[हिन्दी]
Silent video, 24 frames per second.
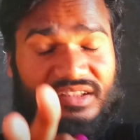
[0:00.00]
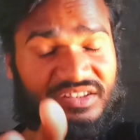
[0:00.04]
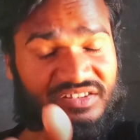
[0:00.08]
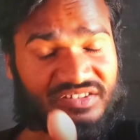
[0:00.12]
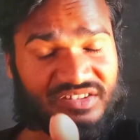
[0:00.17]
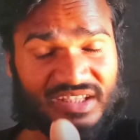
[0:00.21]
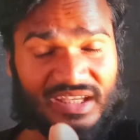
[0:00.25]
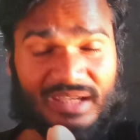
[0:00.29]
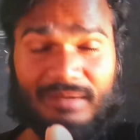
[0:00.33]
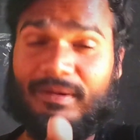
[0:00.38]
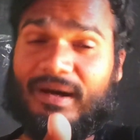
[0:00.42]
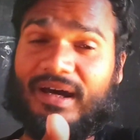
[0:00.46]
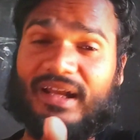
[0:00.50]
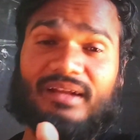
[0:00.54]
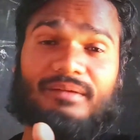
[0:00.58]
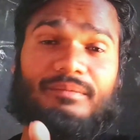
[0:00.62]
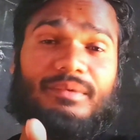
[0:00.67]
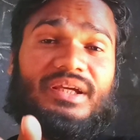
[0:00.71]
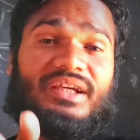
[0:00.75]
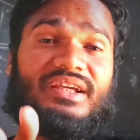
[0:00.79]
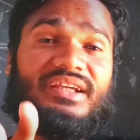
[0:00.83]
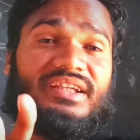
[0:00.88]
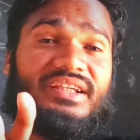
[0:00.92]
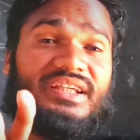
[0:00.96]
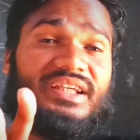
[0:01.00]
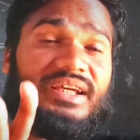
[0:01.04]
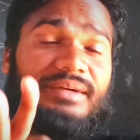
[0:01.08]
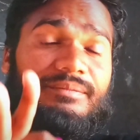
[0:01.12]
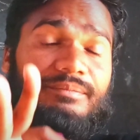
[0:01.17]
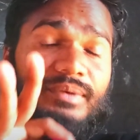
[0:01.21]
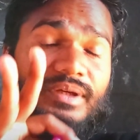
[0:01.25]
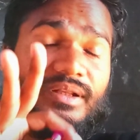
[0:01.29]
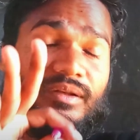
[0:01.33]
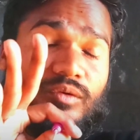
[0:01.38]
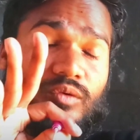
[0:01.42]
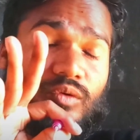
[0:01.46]
इसके बारे में ये
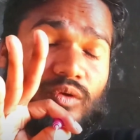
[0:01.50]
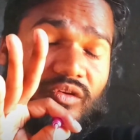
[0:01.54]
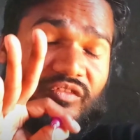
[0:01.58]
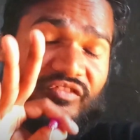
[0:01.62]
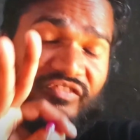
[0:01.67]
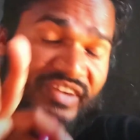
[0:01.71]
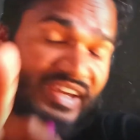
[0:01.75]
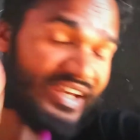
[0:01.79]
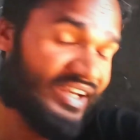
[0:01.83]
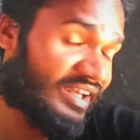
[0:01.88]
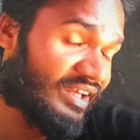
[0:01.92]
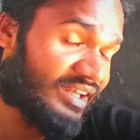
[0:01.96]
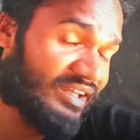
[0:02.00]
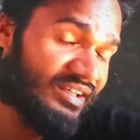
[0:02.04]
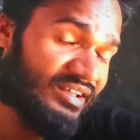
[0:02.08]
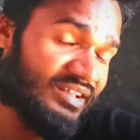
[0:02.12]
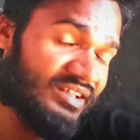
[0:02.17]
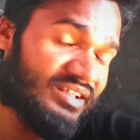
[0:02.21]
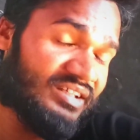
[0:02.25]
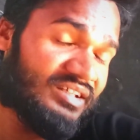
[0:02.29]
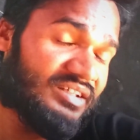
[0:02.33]
बिल्कुल फेक है